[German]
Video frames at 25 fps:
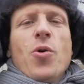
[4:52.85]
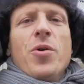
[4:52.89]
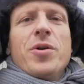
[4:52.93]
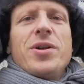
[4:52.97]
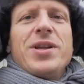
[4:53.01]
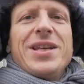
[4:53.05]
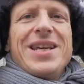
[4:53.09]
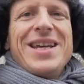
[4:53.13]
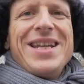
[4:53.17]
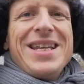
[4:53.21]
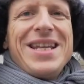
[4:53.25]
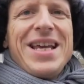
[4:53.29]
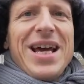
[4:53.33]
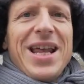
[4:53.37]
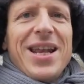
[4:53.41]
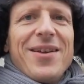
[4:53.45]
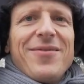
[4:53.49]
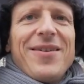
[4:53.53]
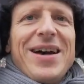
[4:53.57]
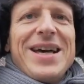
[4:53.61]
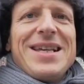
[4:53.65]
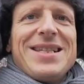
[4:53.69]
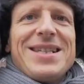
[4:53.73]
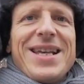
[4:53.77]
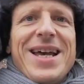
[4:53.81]
Und
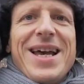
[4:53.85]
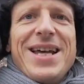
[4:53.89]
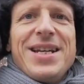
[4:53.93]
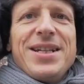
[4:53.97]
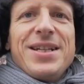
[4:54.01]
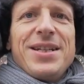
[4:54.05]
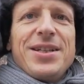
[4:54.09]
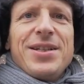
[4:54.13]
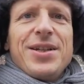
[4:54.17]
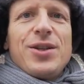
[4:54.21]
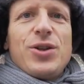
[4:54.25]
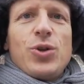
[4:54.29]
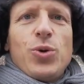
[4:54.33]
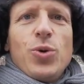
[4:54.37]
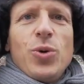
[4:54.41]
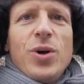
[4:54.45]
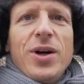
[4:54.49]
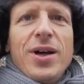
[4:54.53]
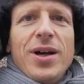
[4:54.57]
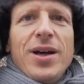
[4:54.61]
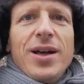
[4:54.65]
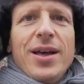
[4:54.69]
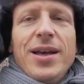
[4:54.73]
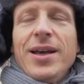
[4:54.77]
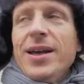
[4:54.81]
idealerweise endet die
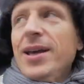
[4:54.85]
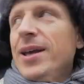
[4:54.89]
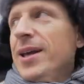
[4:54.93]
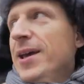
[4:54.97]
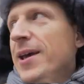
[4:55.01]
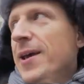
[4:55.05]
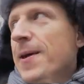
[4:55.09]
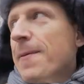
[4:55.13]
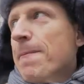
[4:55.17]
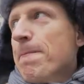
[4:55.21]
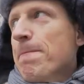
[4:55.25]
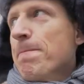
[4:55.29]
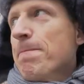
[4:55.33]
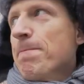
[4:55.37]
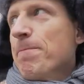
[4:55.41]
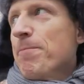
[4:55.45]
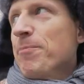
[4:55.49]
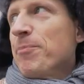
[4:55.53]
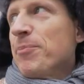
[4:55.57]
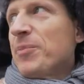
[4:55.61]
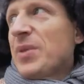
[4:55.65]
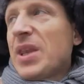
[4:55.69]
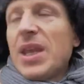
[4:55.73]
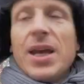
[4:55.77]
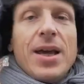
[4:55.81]
Tour
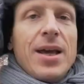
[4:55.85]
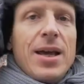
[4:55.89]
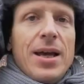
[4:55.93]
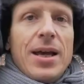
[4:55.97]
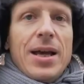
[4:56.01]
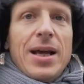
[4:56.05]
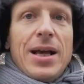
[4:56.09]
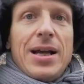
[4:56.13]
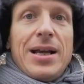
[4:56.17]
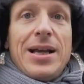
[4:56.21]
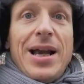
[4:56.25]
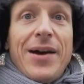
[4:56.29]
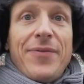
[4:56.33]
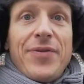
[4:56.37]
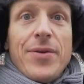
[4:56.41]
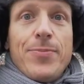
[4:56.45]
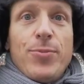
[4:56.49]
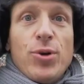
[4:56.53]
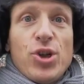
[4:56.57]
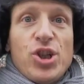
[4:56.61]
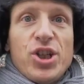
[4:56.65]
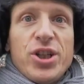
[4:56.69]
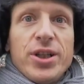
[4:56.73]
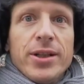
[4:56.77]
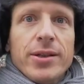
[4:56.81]
im Café
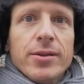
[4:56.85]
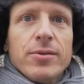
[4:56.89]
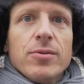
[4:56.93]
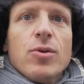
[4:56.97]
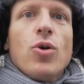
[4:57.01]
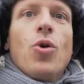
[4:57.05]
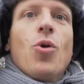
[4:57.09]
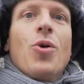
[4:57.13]
Pushkin.